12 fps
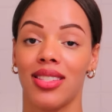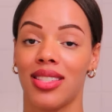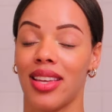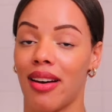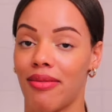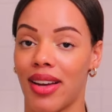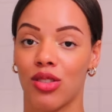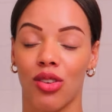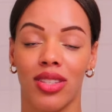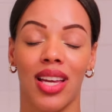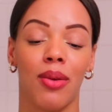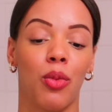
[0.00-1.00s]
ça va
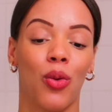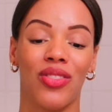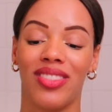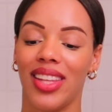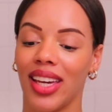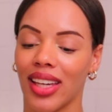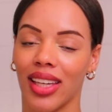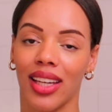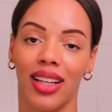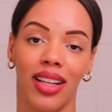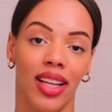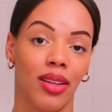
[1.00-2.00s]
totalement
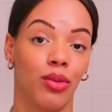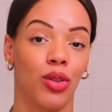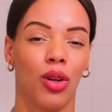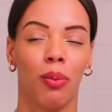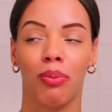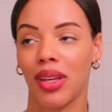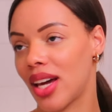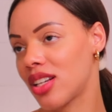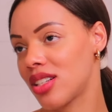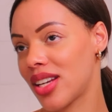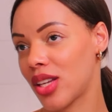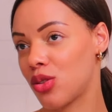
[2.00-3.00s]
dérégler votre
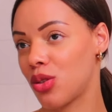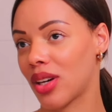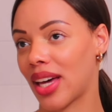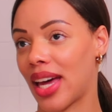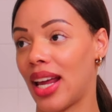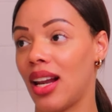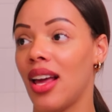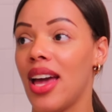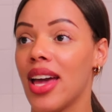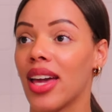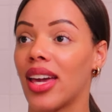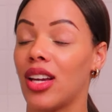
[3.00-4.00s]
pH naturel
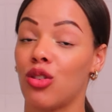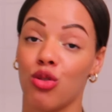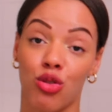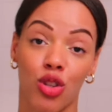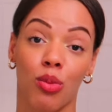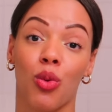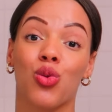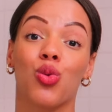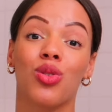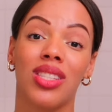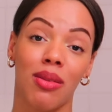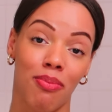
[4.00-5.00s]
et justement
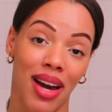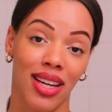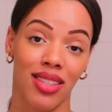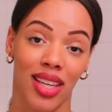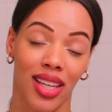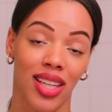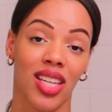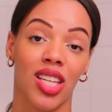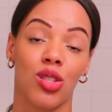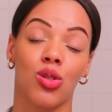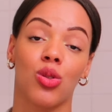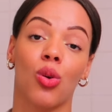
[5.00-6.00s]
toutes ces bactéries
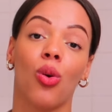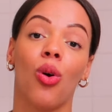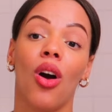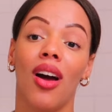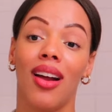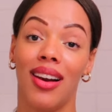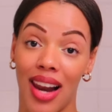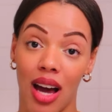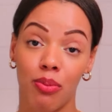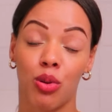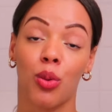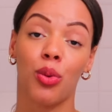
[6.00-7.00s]
qui sont
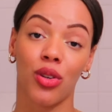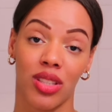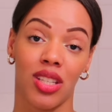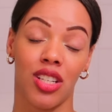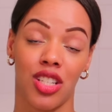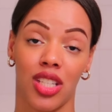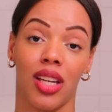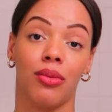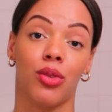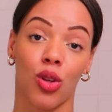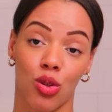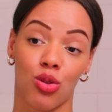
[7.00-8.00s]
là pour protéger
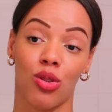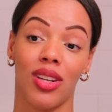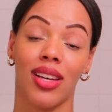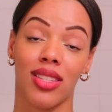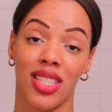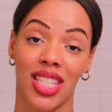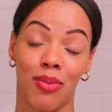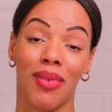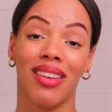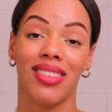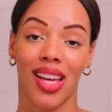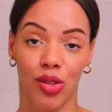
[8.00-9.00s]
votre zone intime
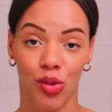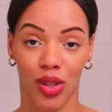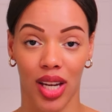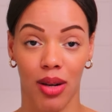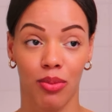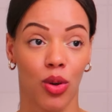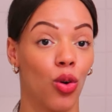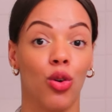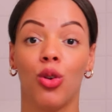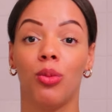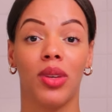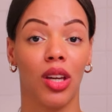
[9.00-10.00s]
naturellement,
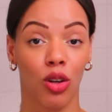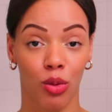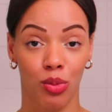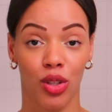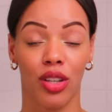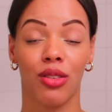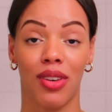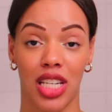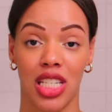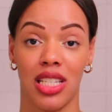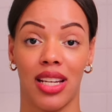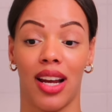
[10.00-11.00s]
le microbiote
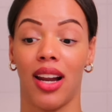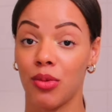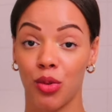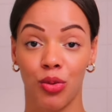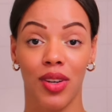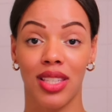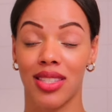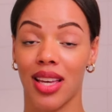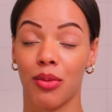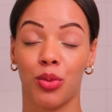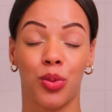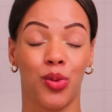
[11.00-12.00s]
vaginal. Si vous faites
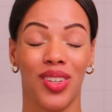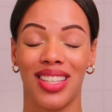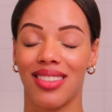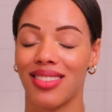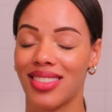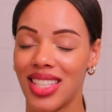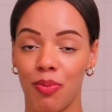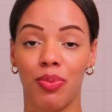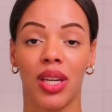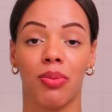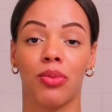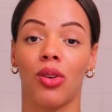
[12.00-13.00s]
ça, vous pouvez
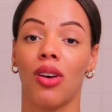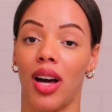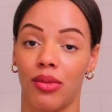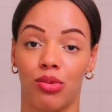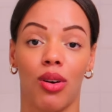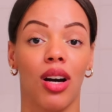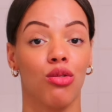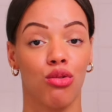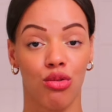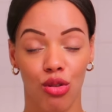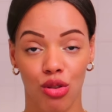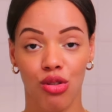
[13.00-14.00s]
typiquement avoir
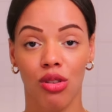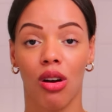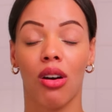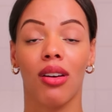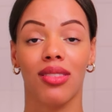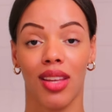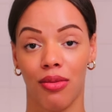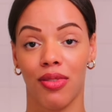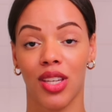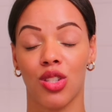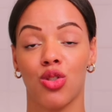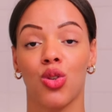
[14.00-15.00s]
ce genre
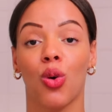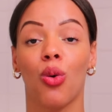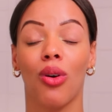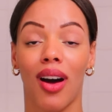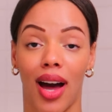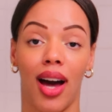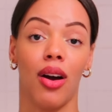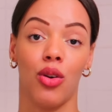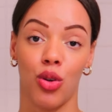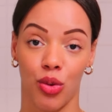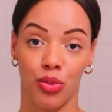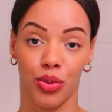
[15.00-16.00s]
d'infection à
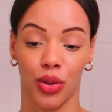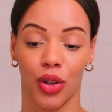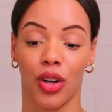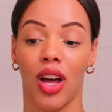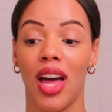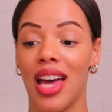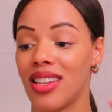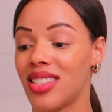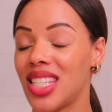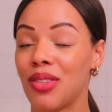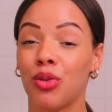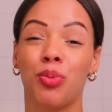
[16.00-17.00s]
levure.
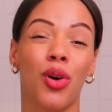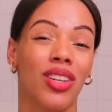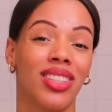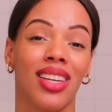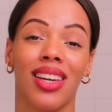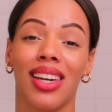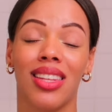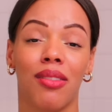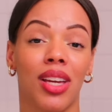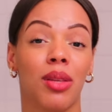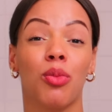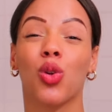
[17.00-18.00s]
Si vous portez des
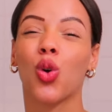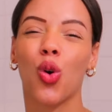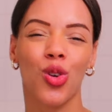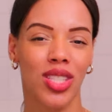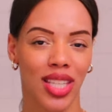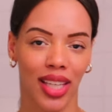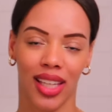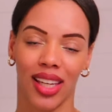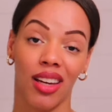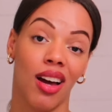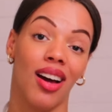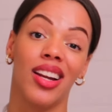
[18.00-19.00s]
vêtements trop
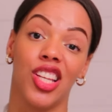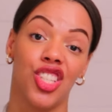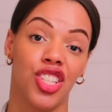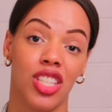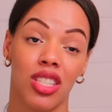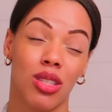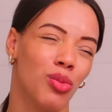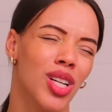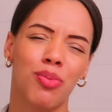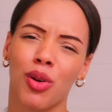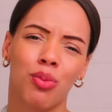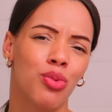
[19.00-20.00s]
serrés, hein, les jeans, moi
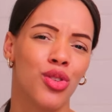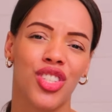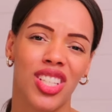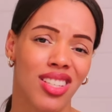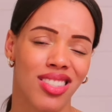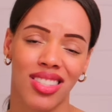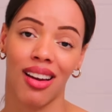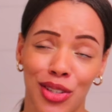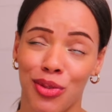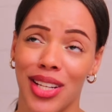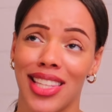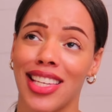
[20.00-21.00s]
je porte plus de jeans, hein. je
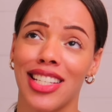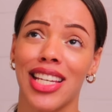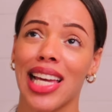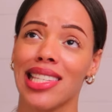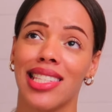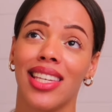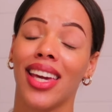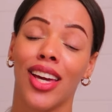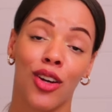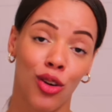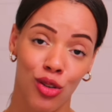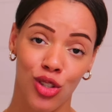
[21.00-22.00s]
vous l'ai déjà dit,
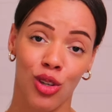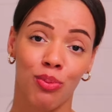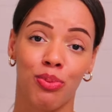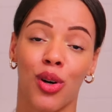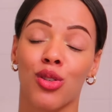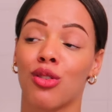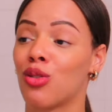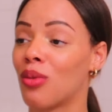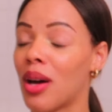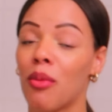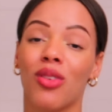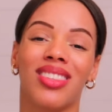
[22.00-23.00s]
et quand j'en porte, ce sont
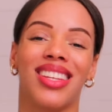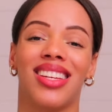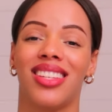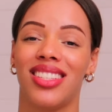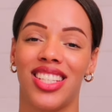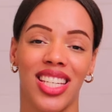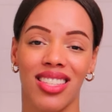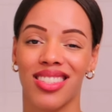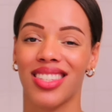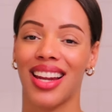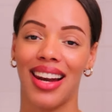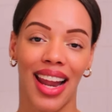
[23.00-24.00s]
vraiment des jeans
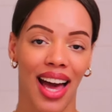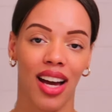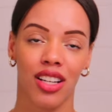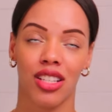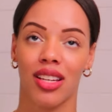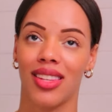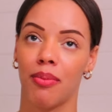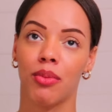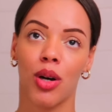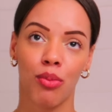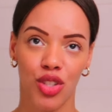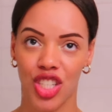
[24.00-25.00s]
larges, des
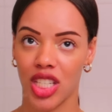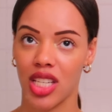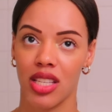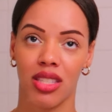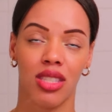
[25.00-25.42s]
mom jeans.